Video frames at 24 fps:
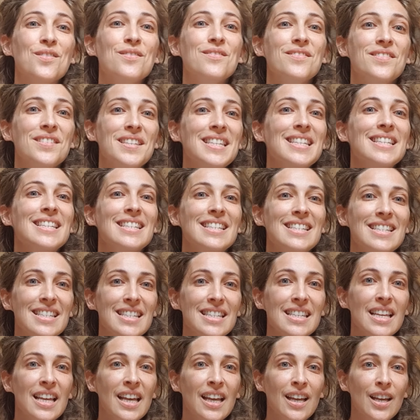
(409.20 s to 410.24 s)
on vit
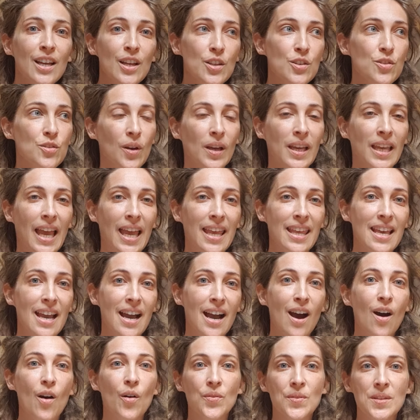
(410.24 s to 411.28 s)
ici sur
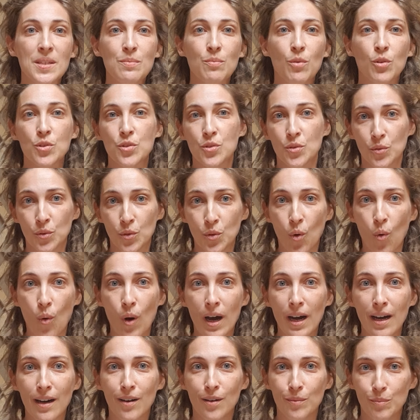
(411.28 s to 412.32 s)
Gaïa en dimension
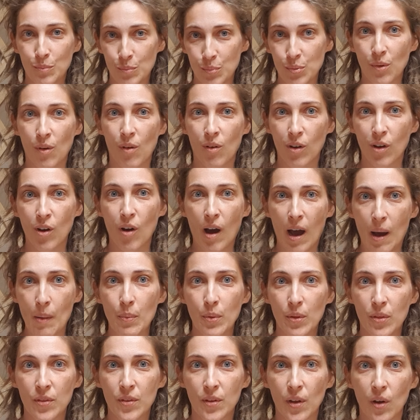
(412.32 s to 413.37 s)
3 pour encore un
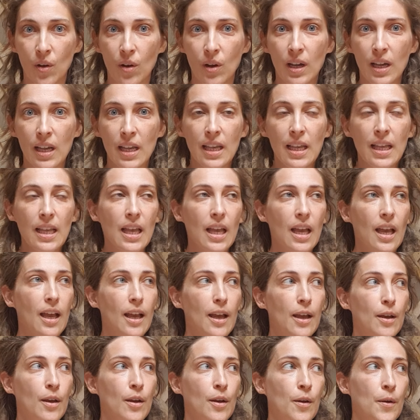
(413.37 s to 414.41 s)
peu de temps,
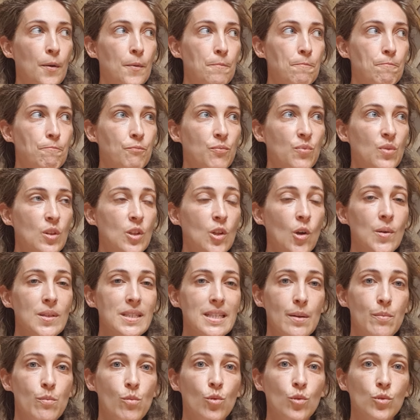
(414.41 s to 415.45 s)
euh, dans
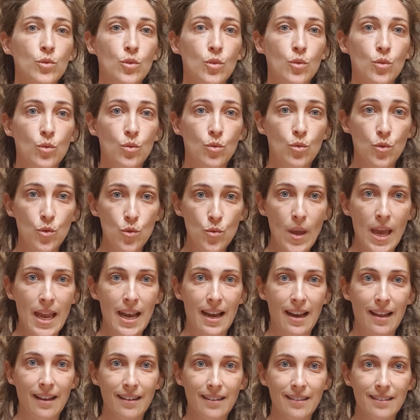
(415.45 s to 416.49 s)
un monde de
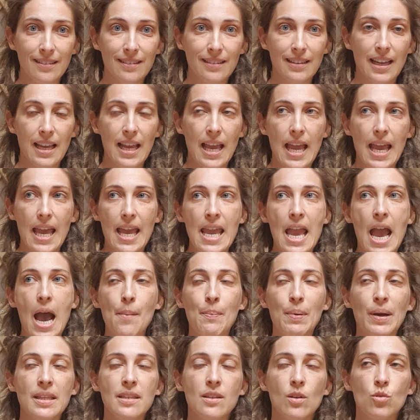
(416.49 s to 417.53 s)
duel et à
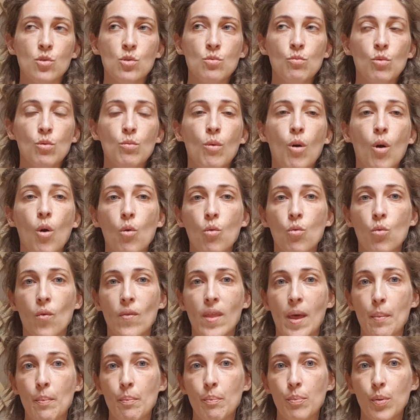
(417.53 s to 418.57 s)
partir du moment où on
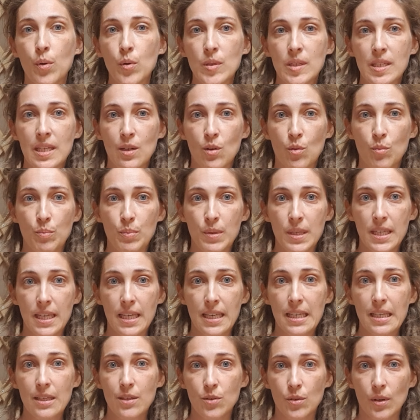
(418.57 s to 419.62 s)
a posé le
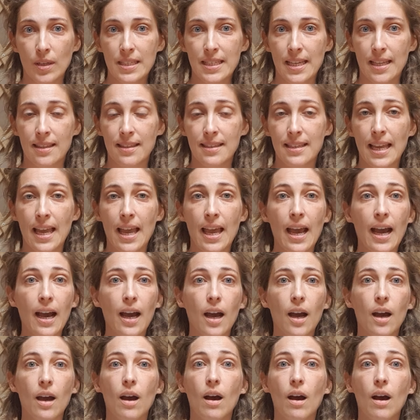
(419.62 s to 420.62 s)
pied sur cette terre,